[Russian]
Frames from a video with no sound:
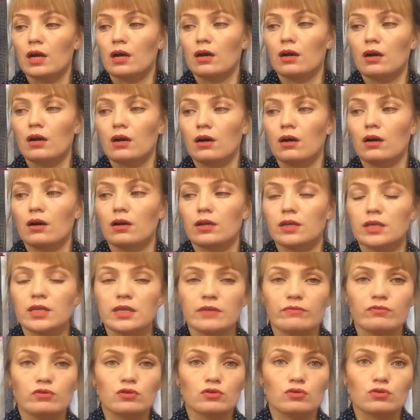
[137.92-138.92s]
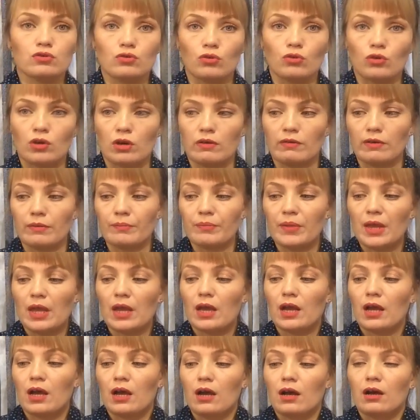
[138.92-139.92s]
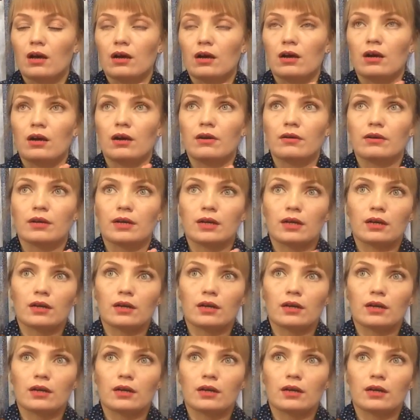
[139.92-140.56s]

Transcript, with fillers: э, и все здорово. Э,